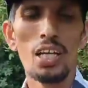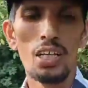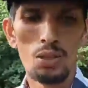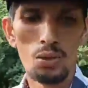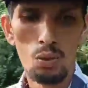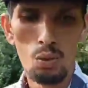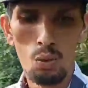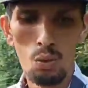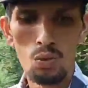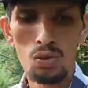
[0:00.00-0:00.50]

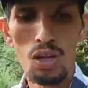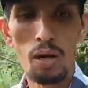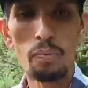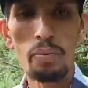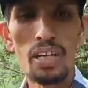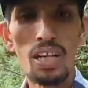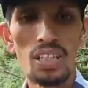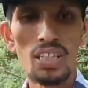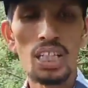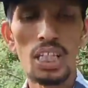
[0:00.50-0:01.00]
तो कभी
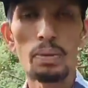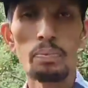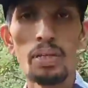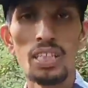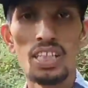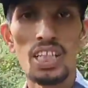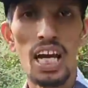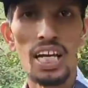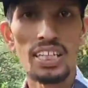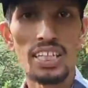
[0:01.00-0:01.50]
अगर
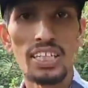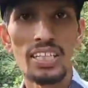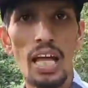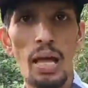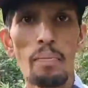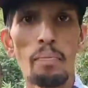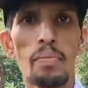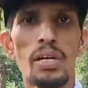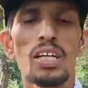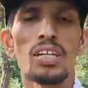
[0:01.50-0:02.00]
बरसात के
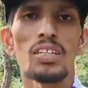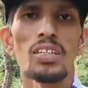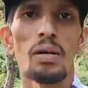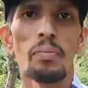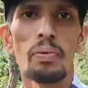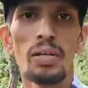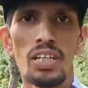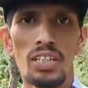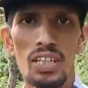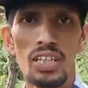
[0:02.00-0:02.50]
टाइम में
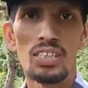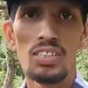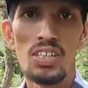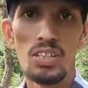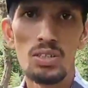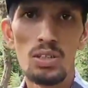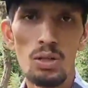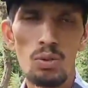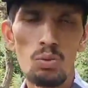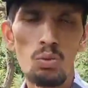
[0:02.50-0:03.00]
कभी अगर
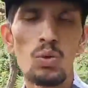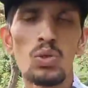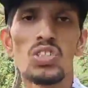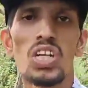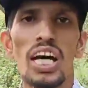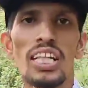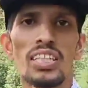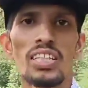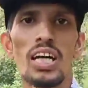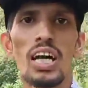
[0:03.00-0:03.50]
जंगल को
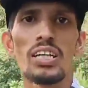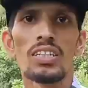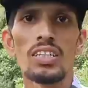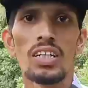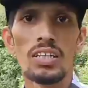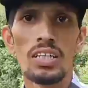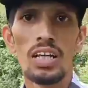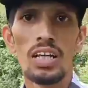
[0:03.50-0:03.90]
जाने का अगर